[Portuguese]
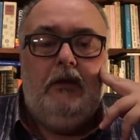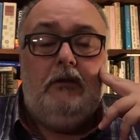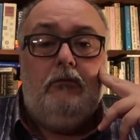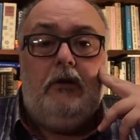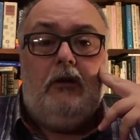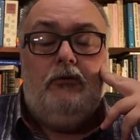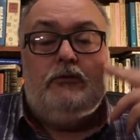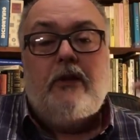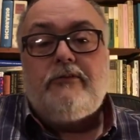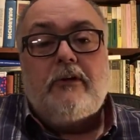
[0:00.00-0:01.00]
Então o que
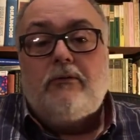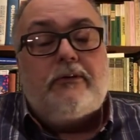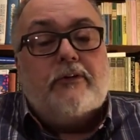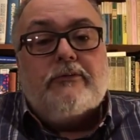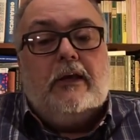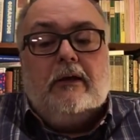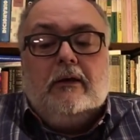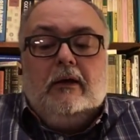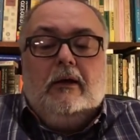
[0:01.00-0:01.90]
acontece? Acontece que